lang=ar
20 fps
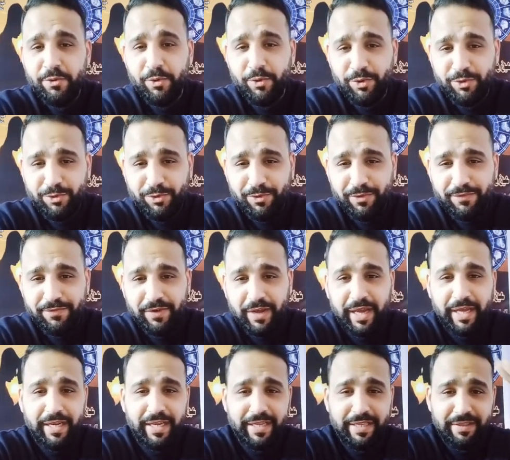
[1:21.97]
وندخل في
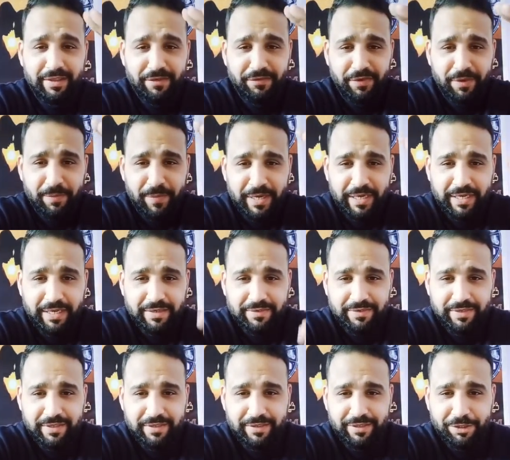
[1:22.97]
حلقتنا في
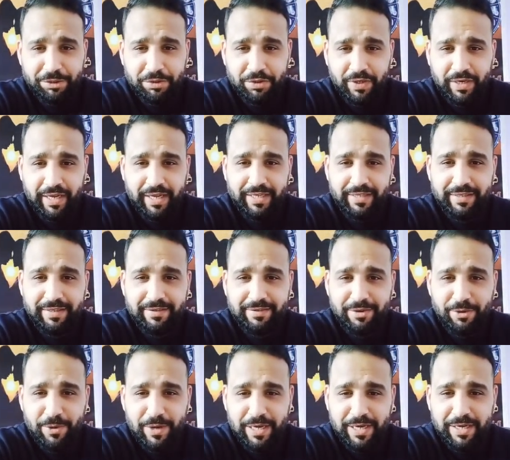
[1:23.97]
المركز ال 12 حد
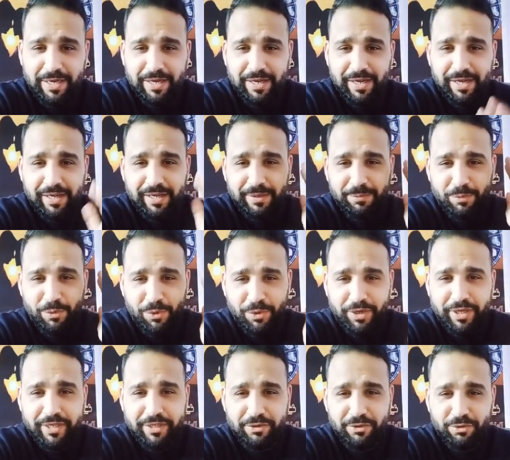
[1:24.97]
توقع
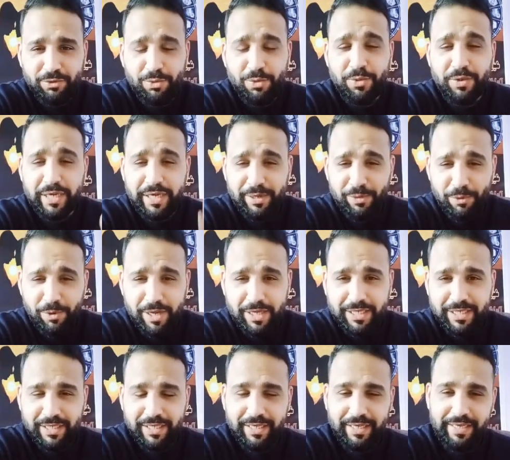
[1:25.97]
برج الطور
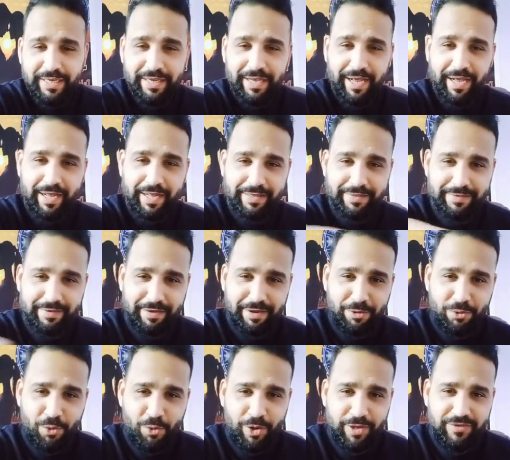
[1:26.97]
الواقعية
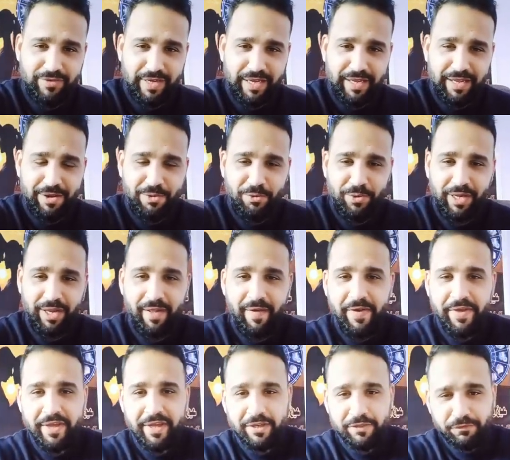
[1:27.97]
حاضرة وواضحة قوي
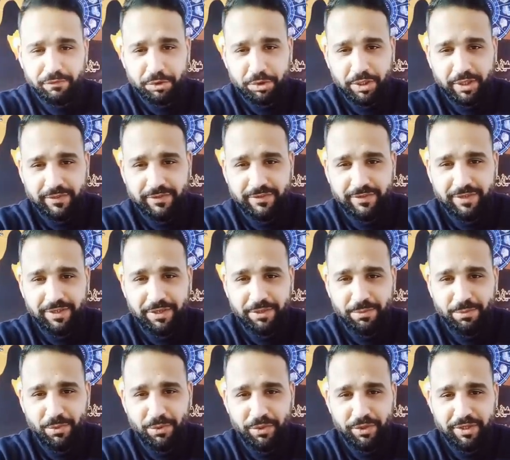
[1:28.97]
في شخصية
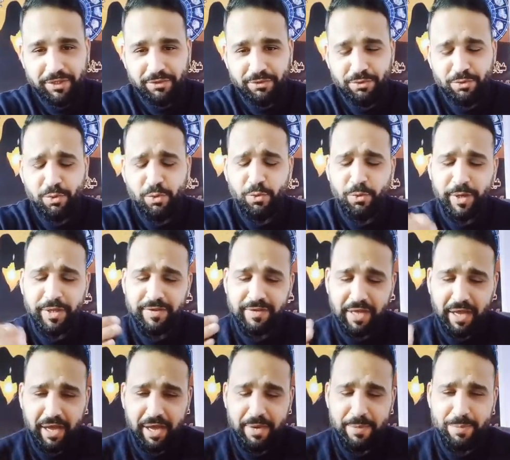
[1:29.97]
برج الطور
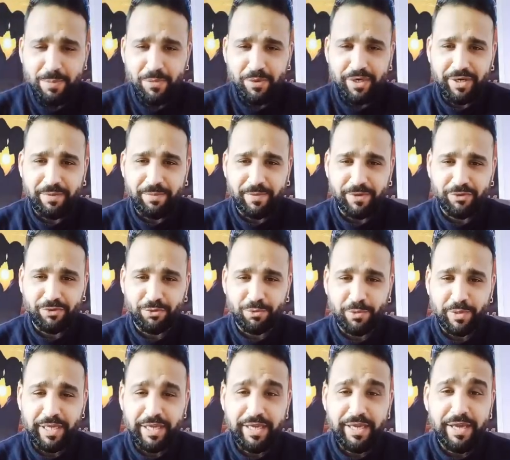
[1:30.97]
وتحمل
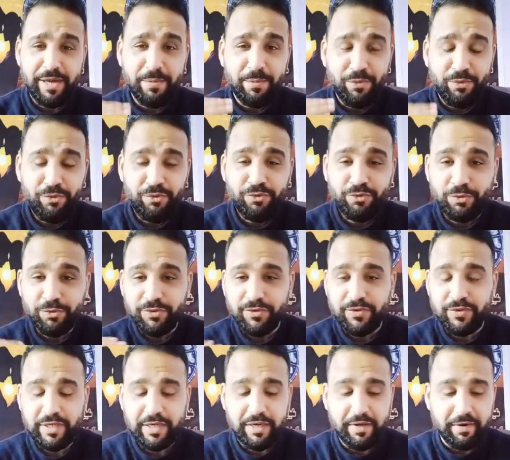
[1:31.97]
المسؤولية منذ
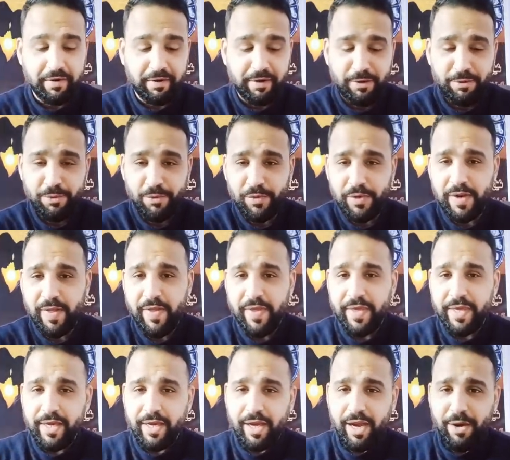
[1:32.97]
الصغر رجل
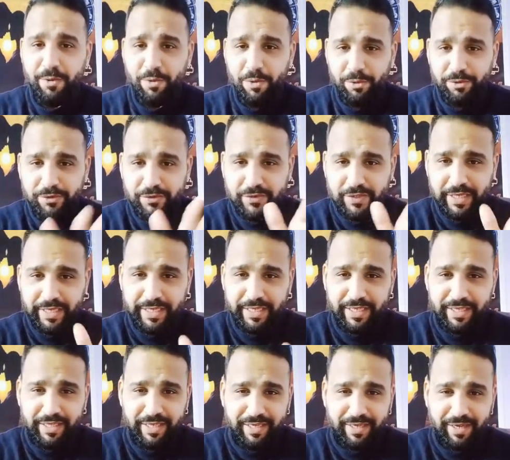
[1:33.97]
أو أنثى
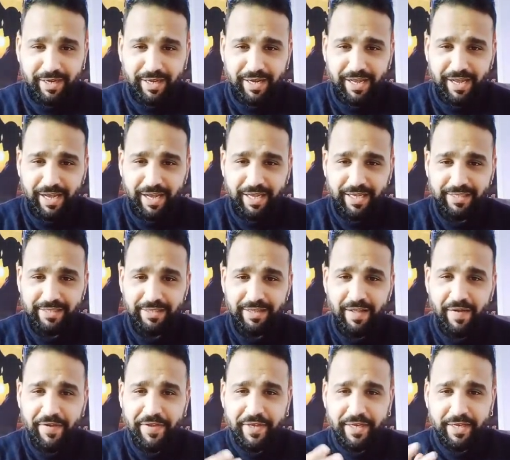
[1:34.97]
الاثنين على حد
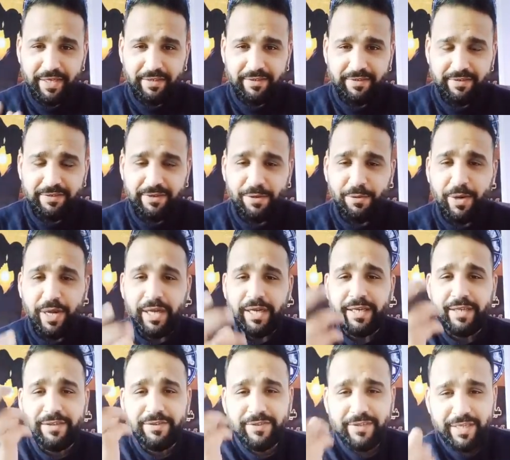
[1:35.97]
السواء
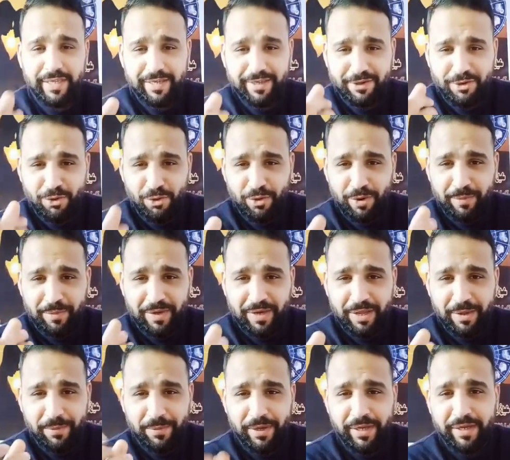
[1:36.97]
لذلك هو من
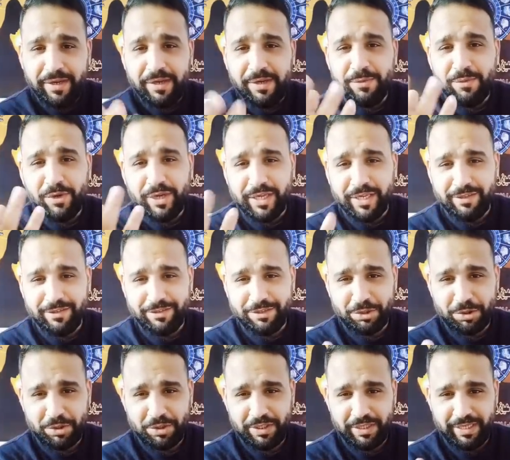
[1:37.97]
الأبراج اللي ممكن
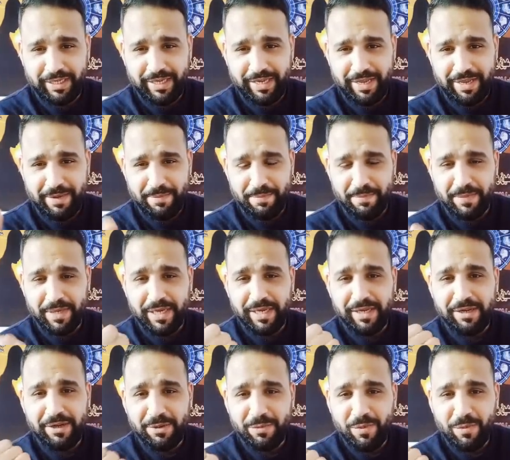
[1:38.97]
تشيل الهم
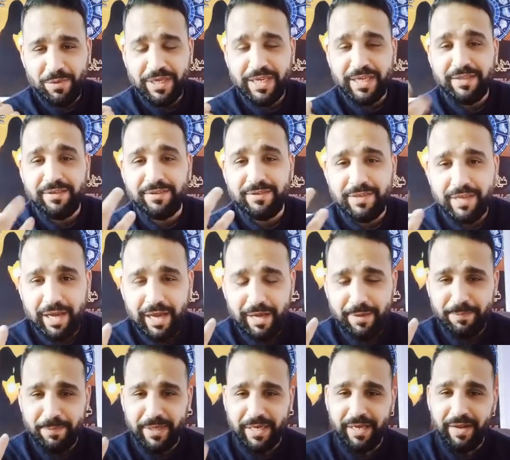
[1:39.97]
اللي ممكن
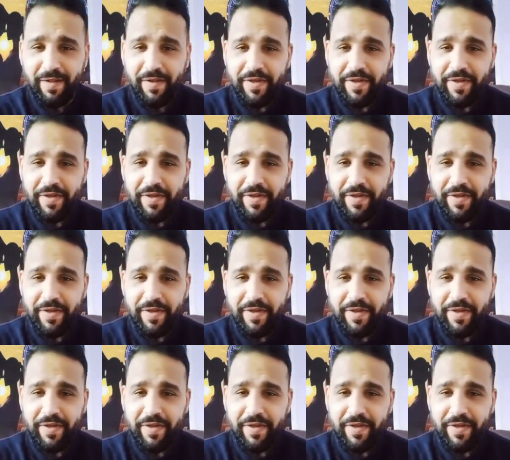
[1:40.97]
تحمل